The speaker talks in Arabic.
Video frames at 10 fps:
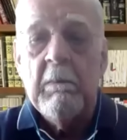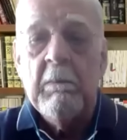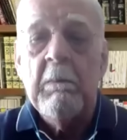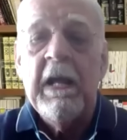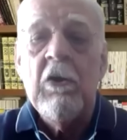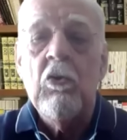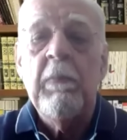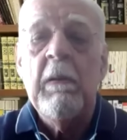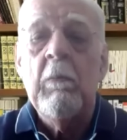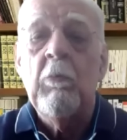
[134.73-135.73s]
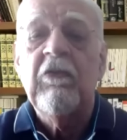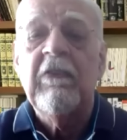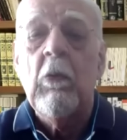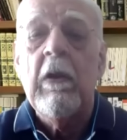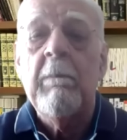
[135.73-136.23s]
منه
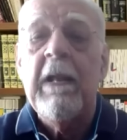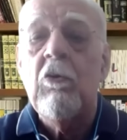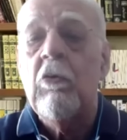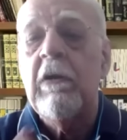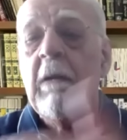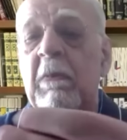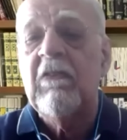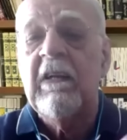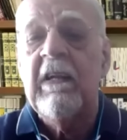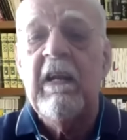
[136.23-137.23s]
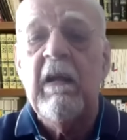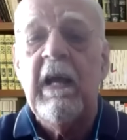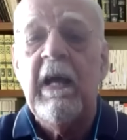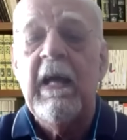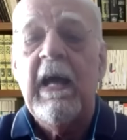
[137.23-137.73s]
بالمستوى المليون مثلا
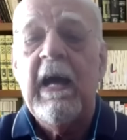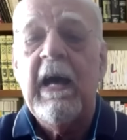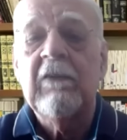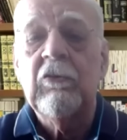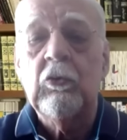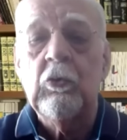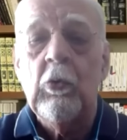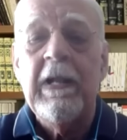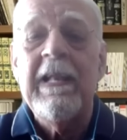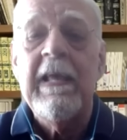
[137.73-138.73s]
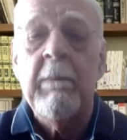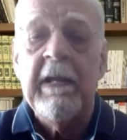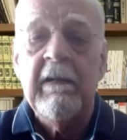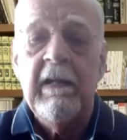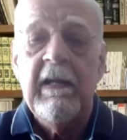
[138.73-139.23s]
اللي حطته
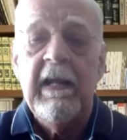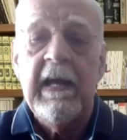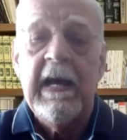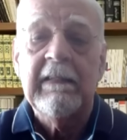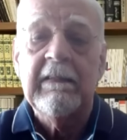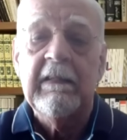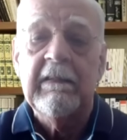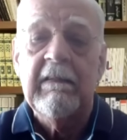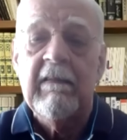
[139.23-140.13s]
اليمن اللي حطت